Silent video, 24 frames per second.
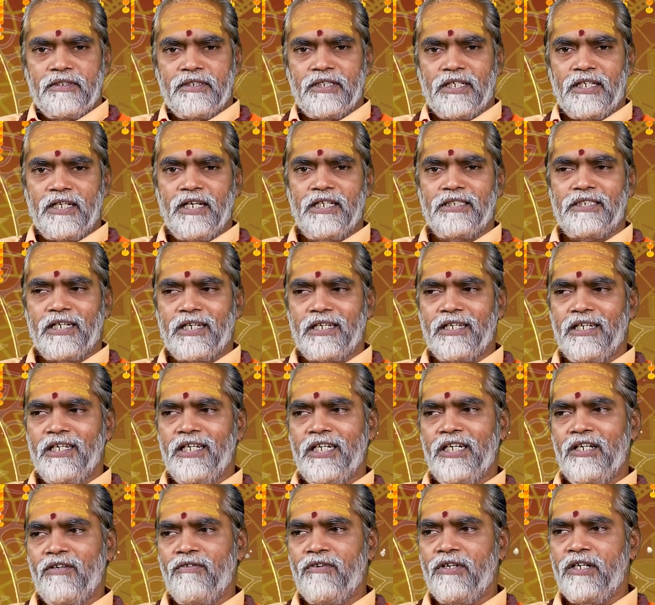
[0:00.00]
చాలా
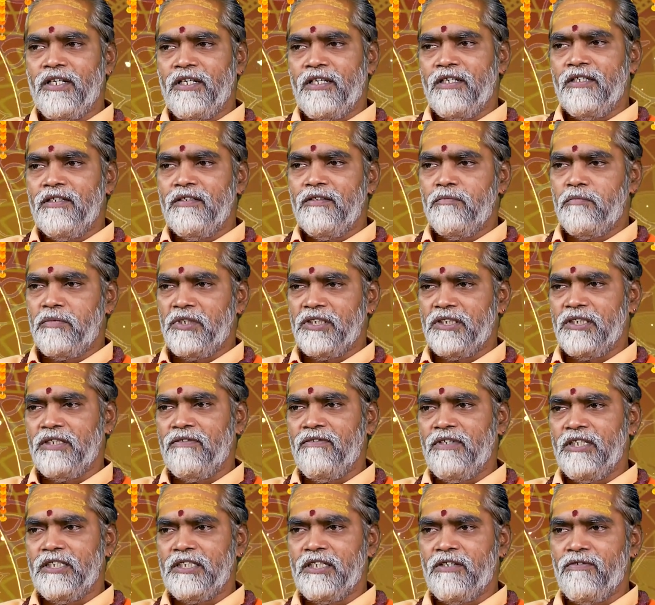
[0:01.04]
చక్కనైనటువంటి ప్రశ్న
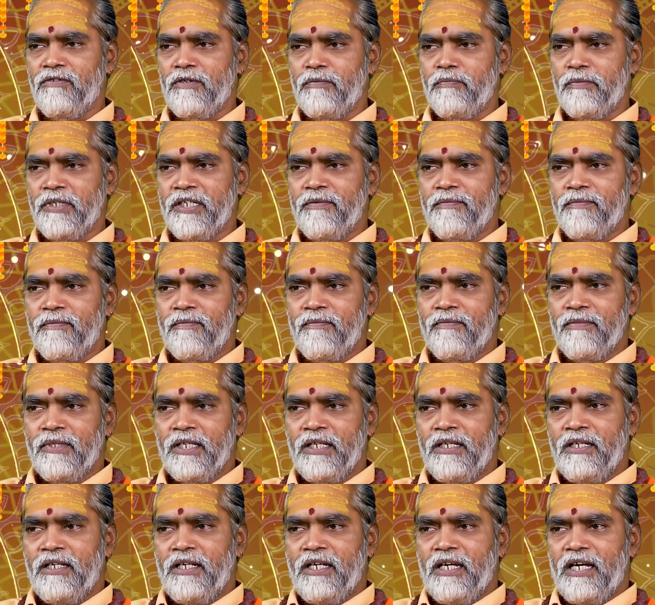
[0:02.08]
వేశావమ్మ
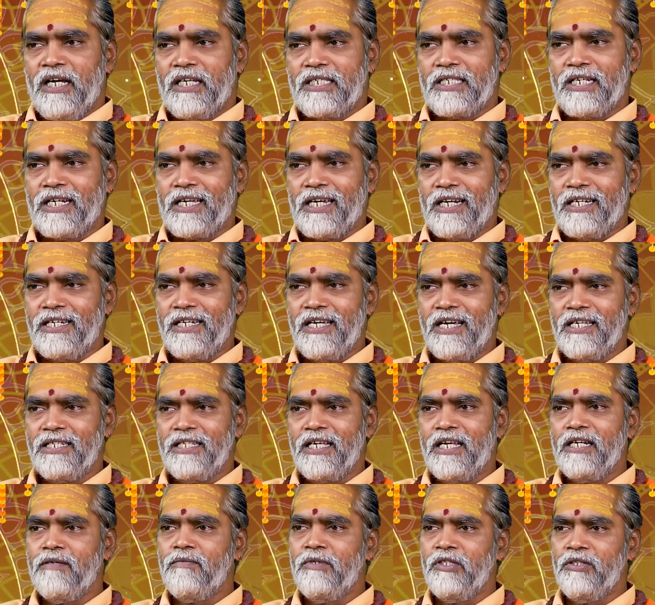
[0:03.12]
అసలు
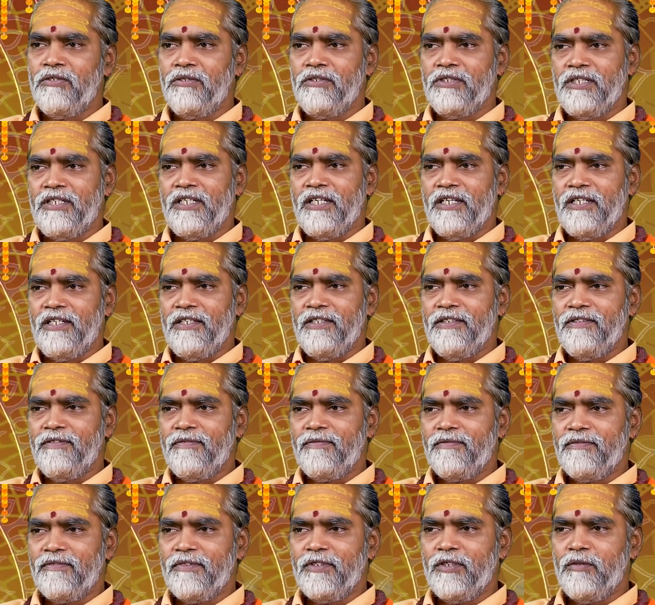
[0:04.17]
కన్యాదానం ఎందుకు చేయాలి
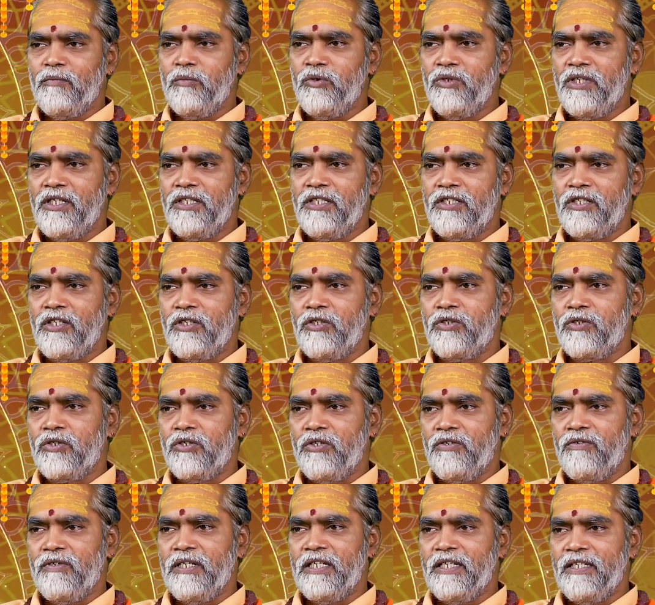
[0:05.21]
ముందు అది
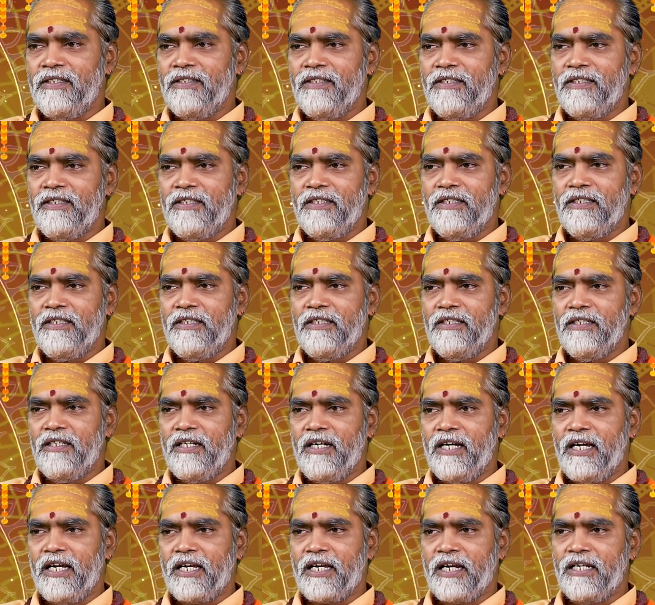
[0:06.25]
తెలుసుకోవాలి
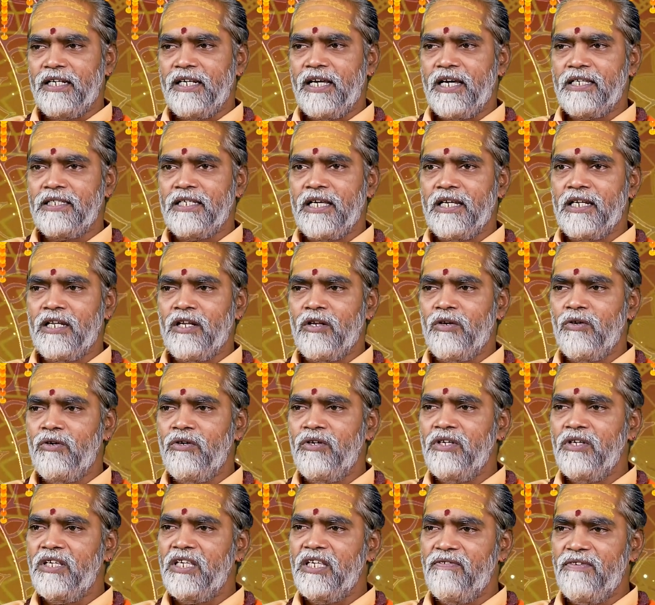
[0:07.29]
ఆ కన్యాదానంలో
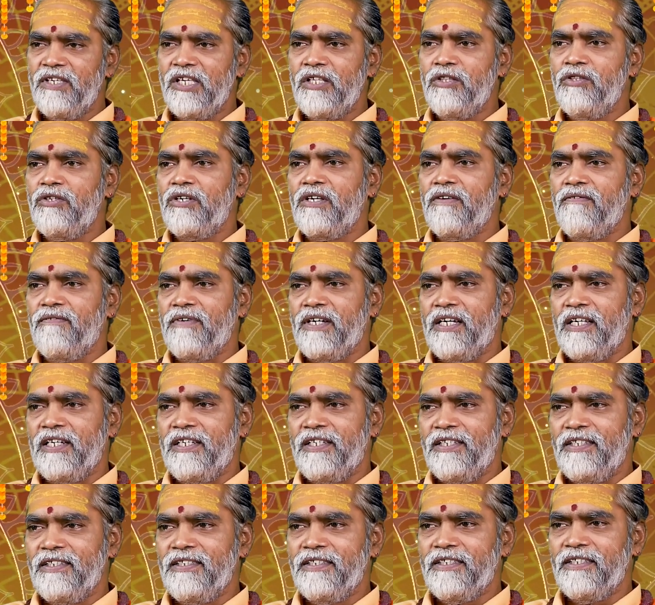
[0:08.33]
ఇవి ఎందుకు ఇవ్వాలి
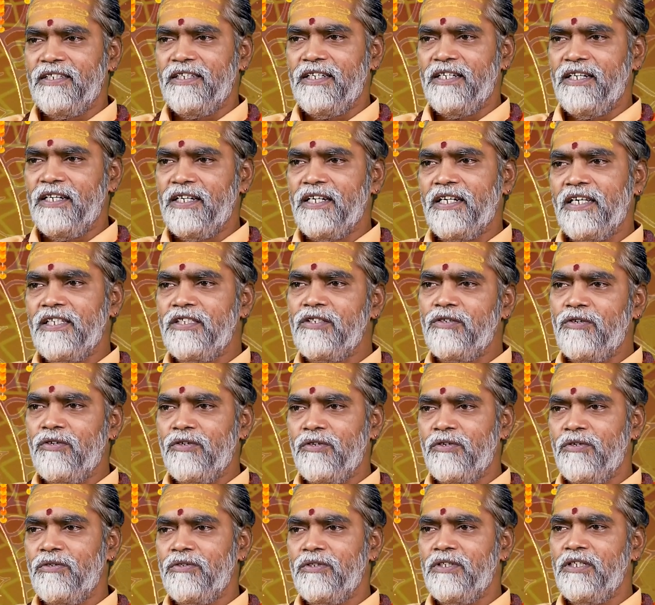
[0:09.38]
అనేది
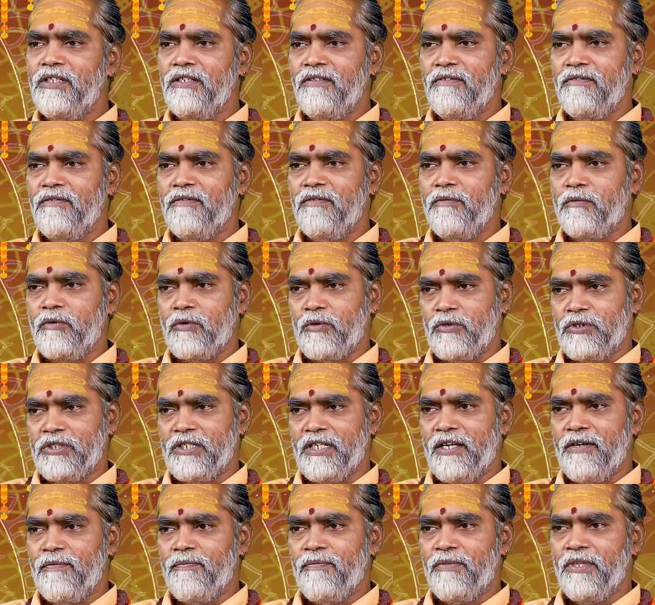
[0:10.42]
రెండో కృష్ణ
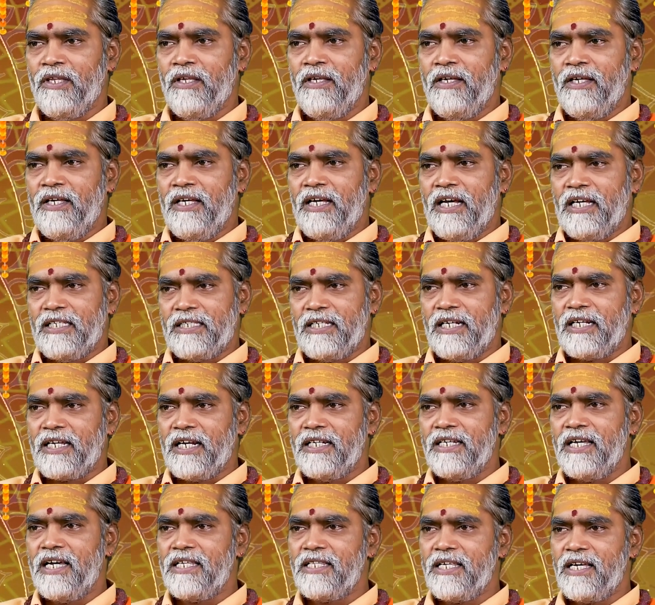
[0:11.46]
అసలు
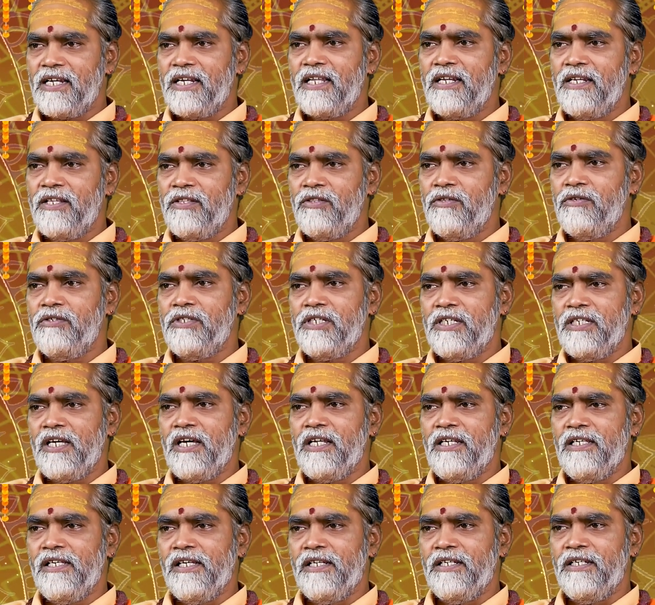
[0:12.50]
కన్యాదానాన్ని ఎందుకు
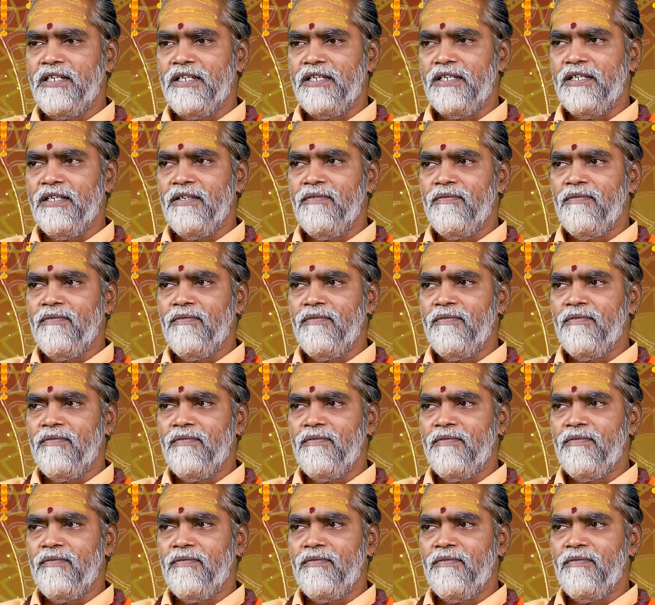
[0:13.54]
చేయాలి అంటే